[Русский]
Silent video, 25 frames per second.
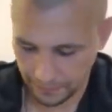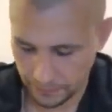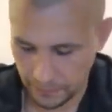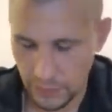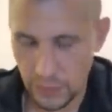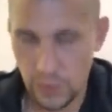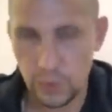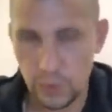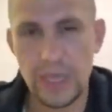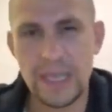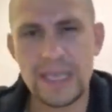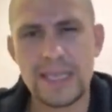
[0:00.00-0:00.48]

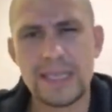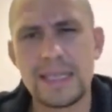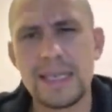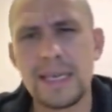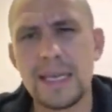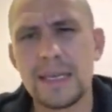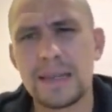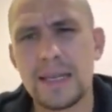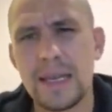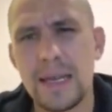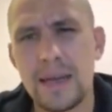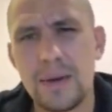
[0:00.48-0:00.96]
У нас
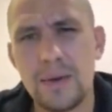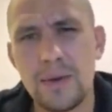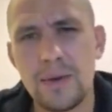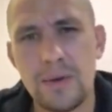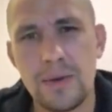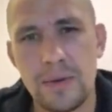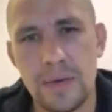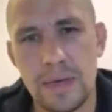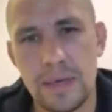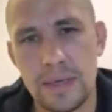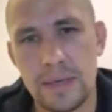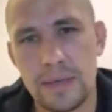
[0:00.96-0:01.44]
нет
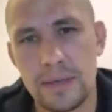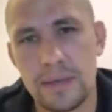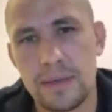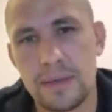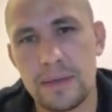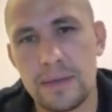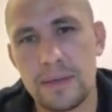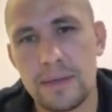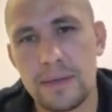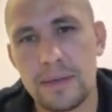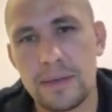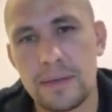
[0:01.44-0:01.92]
такого,
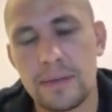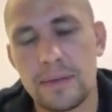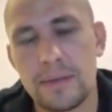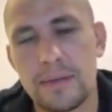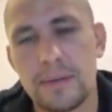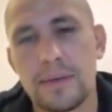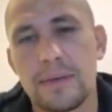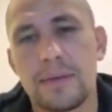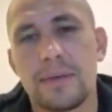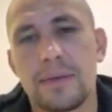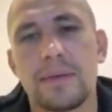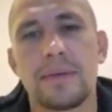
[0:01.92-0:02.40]

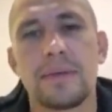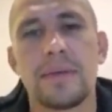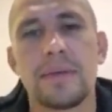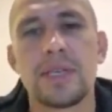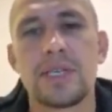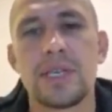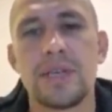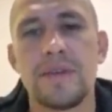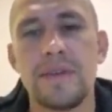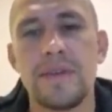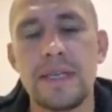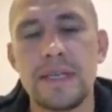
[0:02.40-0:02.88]

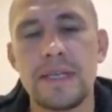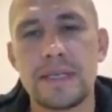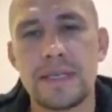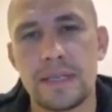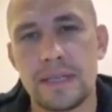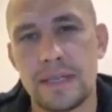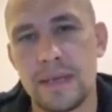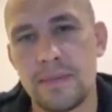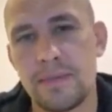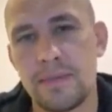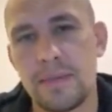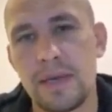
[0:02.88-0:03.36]

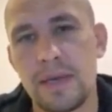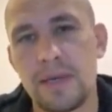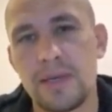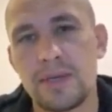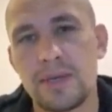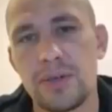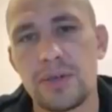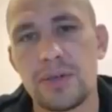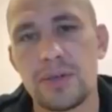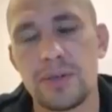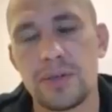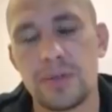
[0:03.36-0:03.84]
наживиться там или
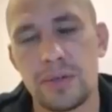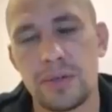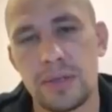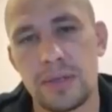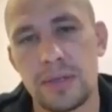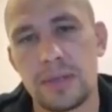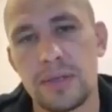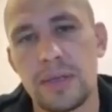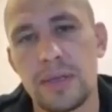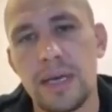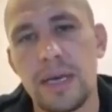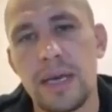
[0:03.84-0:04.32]
еще
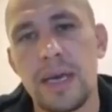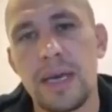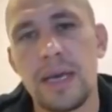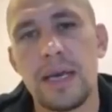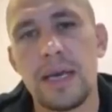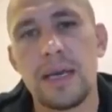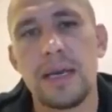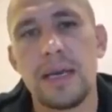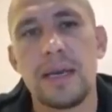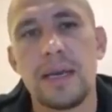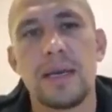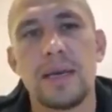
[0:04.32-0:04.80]
что-то.
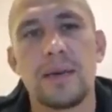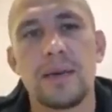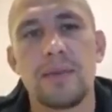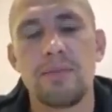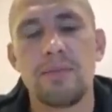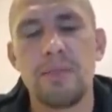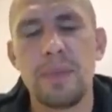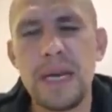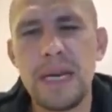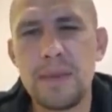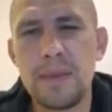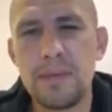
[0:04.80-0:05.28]

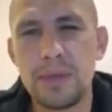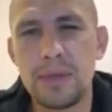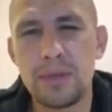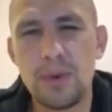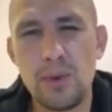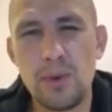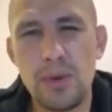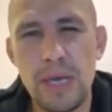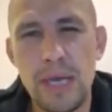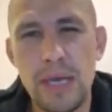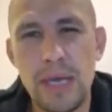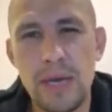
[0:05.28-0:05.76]
Были бы
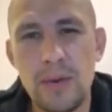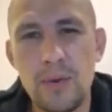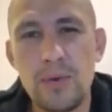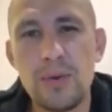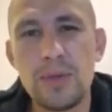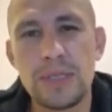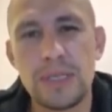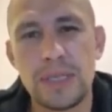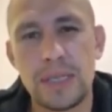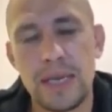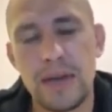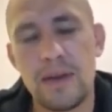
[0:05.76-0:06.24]
другие
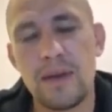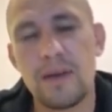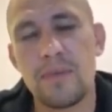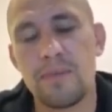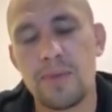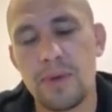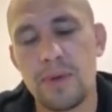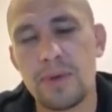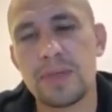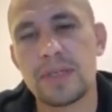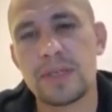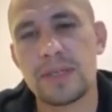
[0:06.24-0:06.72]
люди, я вам
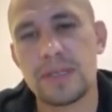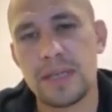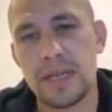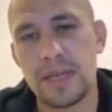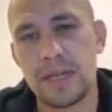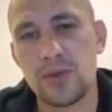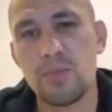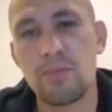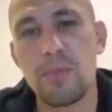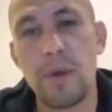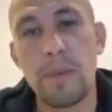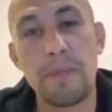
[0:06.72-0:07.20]
просто
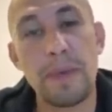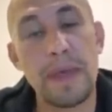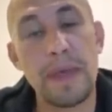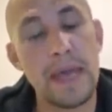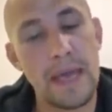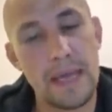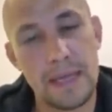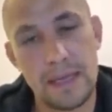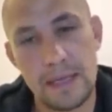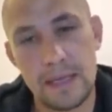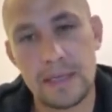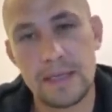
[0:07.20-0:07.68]
скажу по
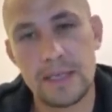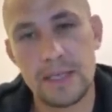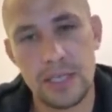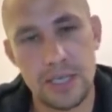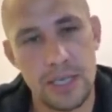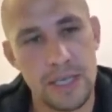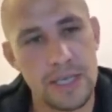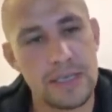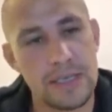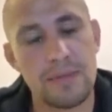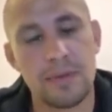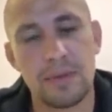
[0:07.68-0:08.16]
пьяни
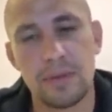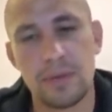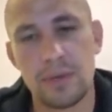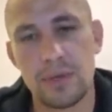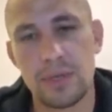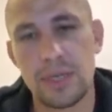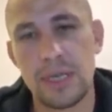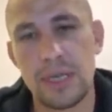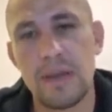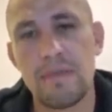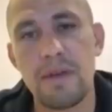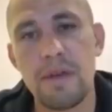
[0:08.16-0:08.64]
сейчас. Вот то,
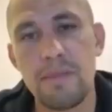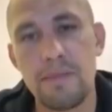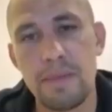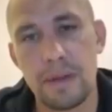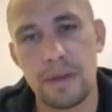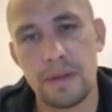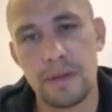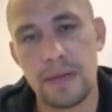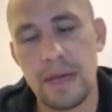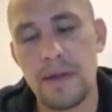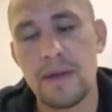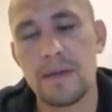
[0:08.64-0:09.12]
что я
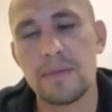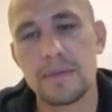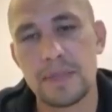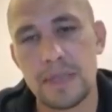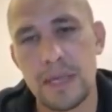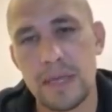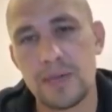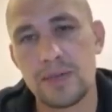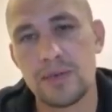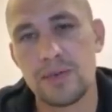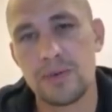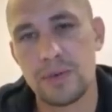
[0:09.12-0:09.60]
выпил, я вам
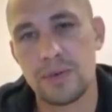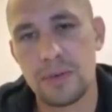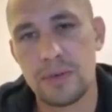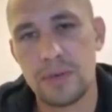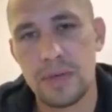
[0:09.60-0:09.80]
скажу.